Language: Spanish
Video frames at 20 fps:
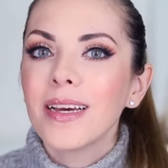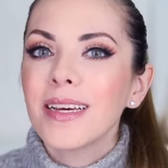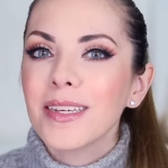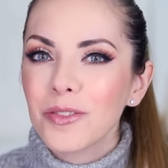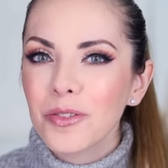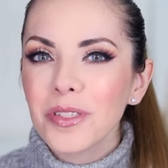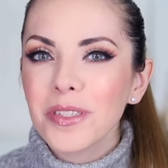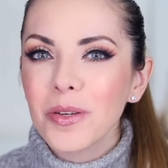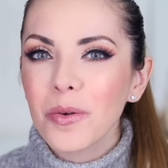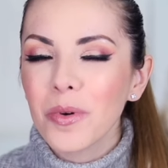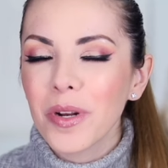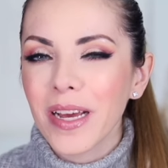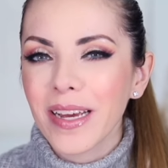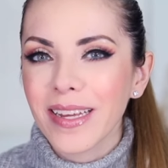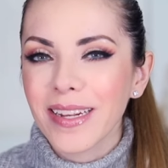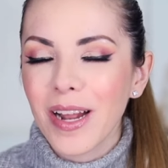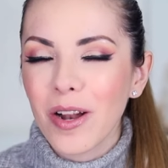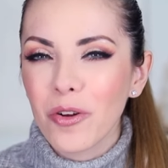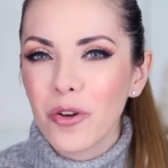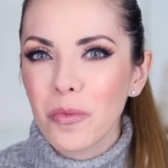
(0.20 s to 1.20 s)
Estoy segura
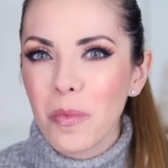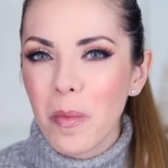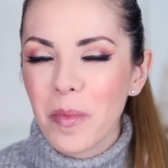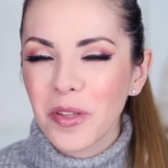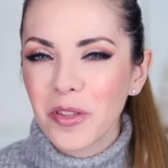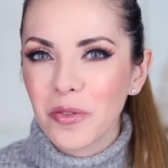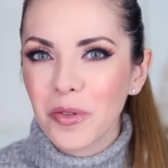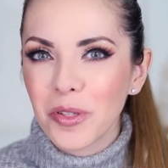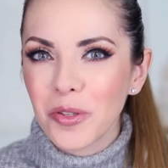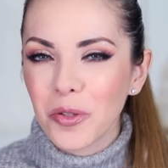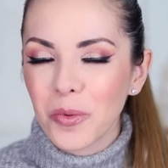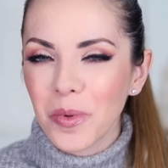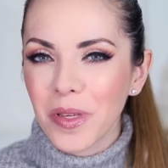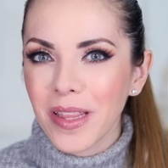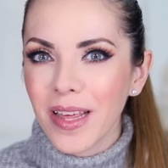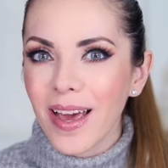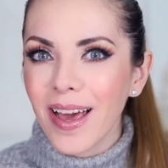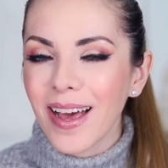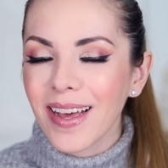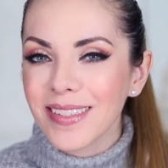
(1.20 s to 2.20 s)
que en algún momento de tu
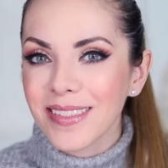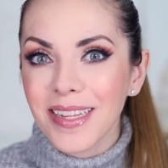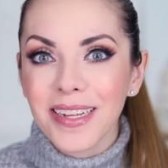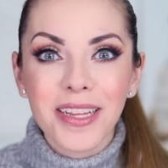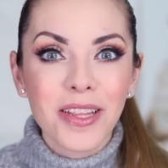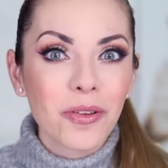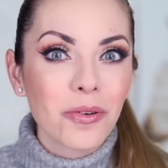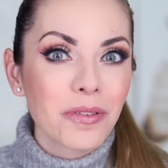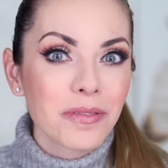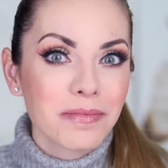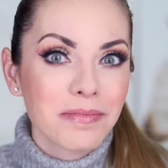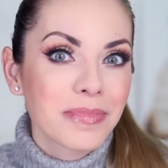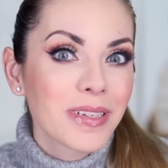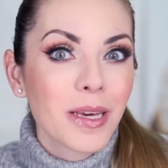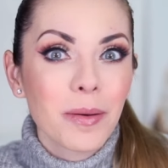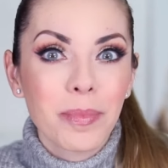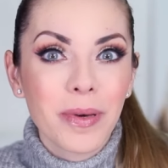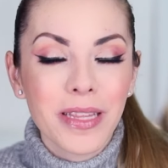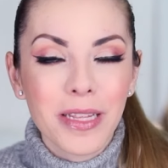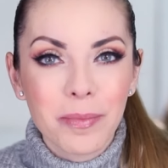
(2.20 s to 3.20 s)
vida has tenido
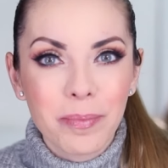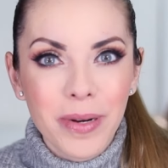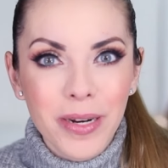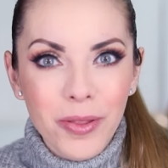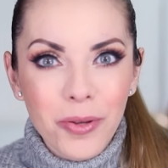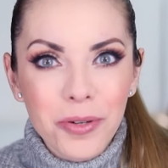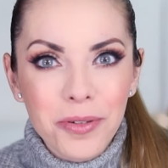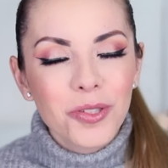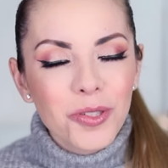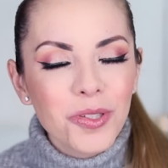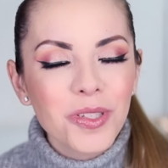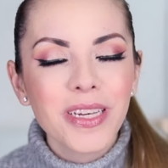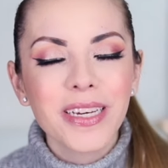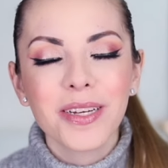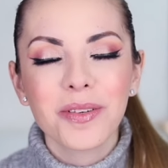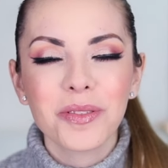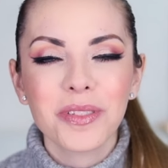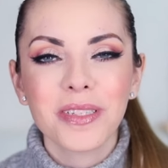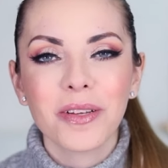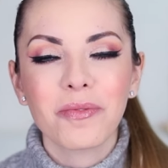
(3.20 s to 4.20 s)
que pedir perdón. Yo sé
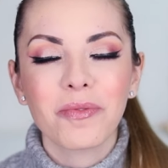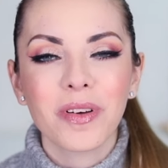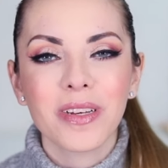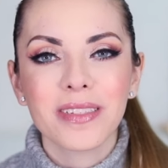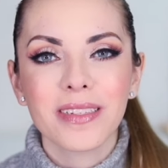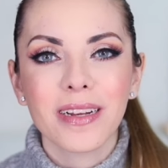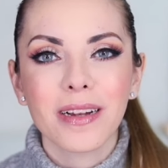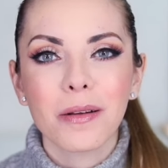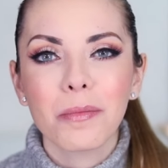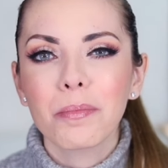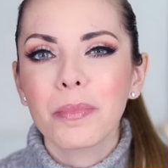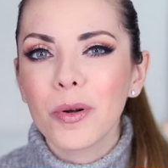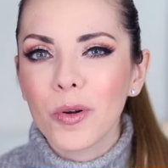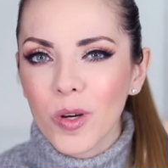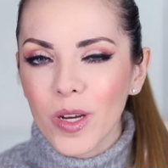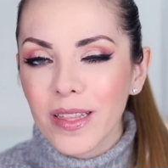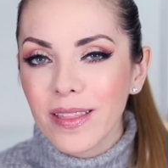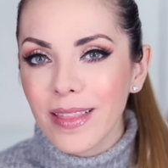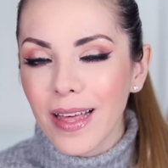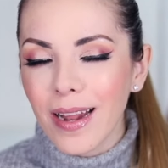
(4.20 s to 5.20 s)
que no es tan fácil,
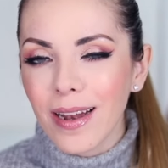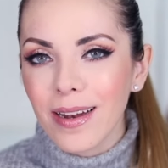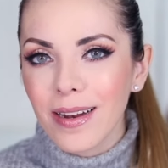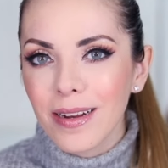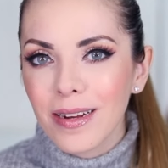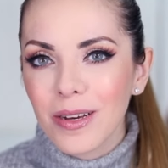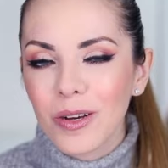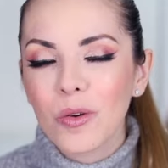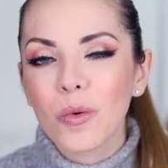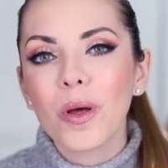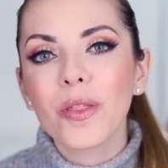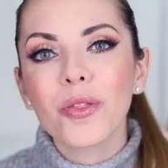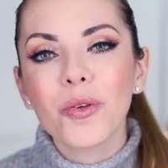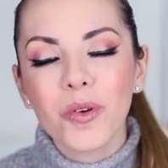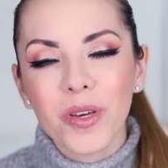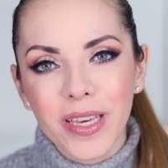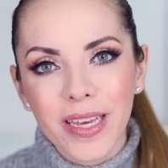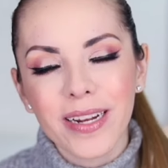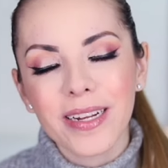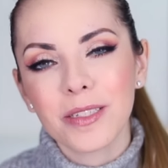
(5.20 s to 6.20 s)
pero ¿qué tal
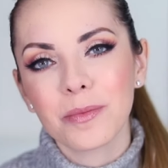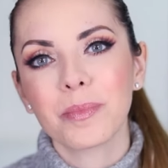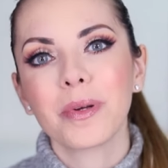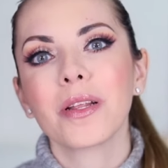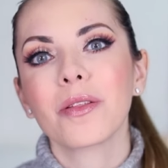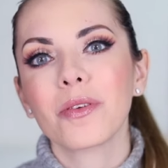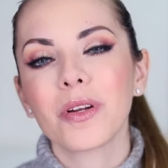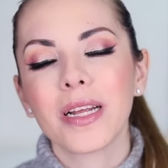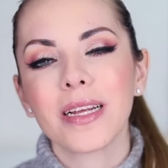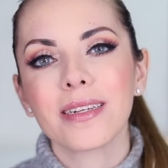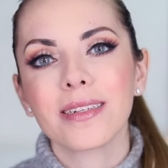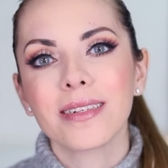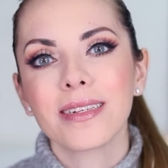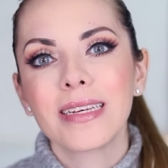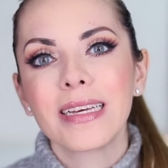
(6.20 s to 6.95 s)
cuando quieres perdonar?